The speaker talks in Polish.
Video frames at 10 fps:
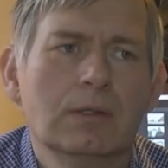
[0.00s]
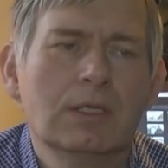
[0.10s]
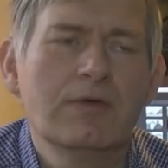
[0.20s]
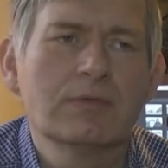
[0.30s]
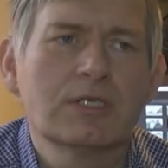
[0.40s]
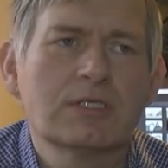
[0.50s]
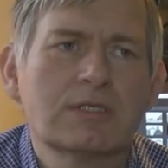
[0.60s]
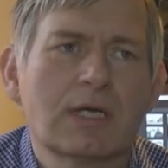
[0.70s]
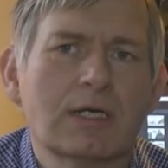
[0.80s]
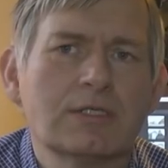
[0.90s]
Ja nie wiem, czy
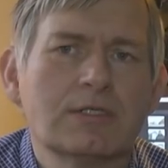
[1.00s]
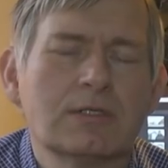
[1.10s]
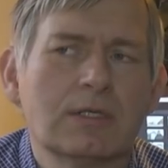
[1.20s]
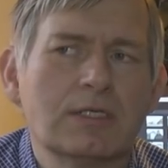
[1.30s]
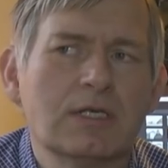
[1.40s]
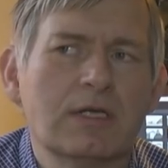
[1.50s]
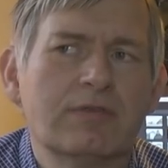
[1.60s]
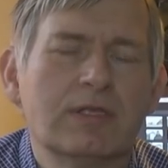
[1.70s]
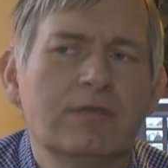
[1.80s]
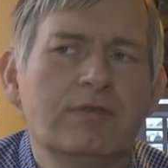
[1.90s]
jest jakaś nadzieja
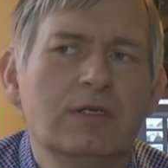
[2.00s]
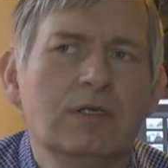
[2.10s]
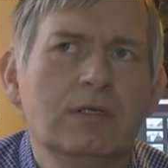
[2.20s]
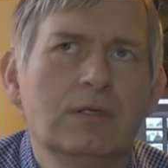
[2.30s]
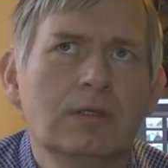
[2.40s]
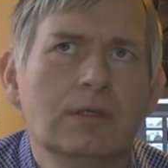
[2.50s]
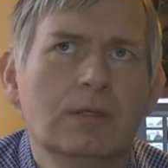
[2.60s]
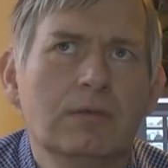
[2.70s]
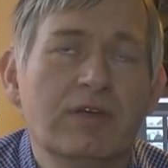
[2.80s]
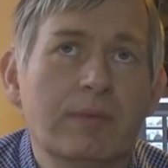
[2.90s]
w tej chwili.
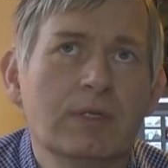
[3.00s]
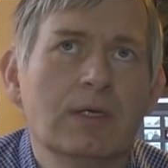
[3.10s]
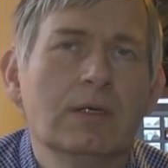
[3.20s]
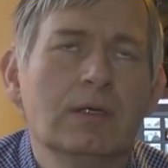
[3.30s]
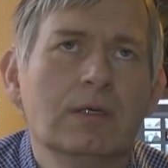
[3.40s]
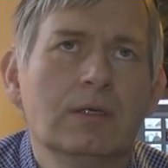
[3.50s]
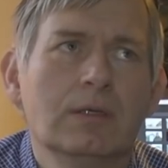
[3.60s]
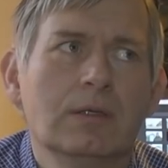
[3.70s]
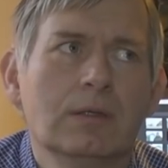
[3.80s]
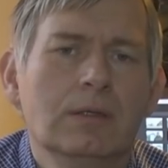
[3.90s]
We mnie.
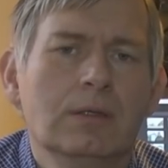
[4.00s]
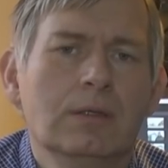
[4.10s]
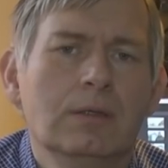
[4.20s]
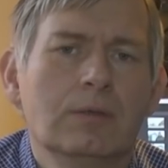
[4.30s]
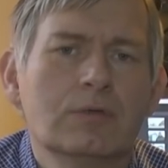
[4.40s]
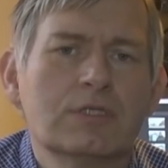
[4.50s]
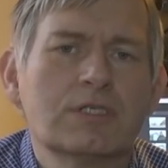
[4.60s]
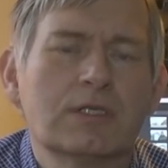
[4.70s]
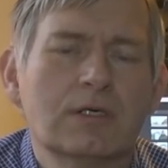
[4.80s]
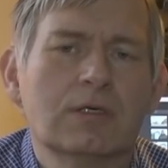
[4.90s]
Łudzę
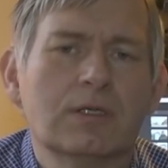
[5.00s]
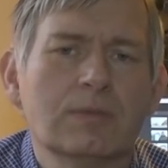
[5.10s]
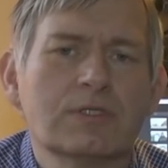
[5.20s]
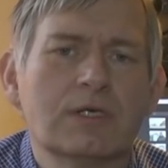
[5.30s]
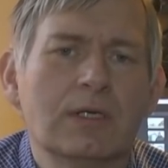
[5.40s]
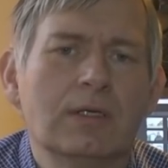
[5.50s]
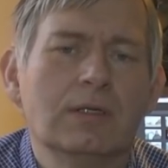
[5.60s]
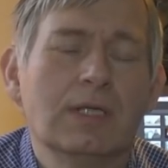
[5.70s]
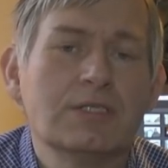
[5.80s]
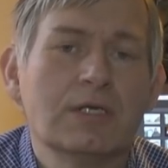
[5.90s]
się tylko tym, że
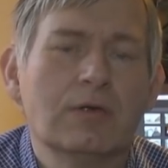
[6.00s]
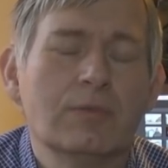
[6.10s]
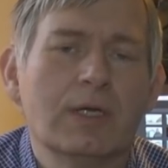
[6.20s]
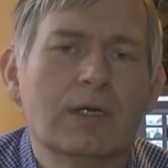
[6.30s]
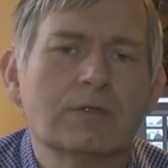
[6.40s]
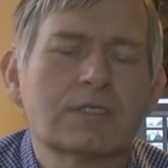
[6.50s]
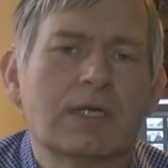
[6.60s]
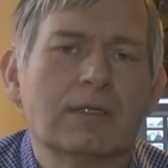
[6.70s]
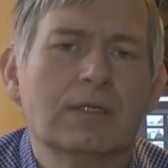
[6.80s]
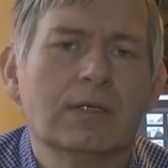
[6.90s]
nadzieja umiera
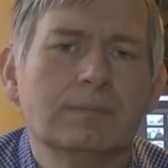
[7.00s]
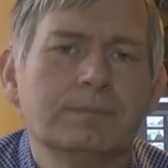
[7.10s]
ostatnia.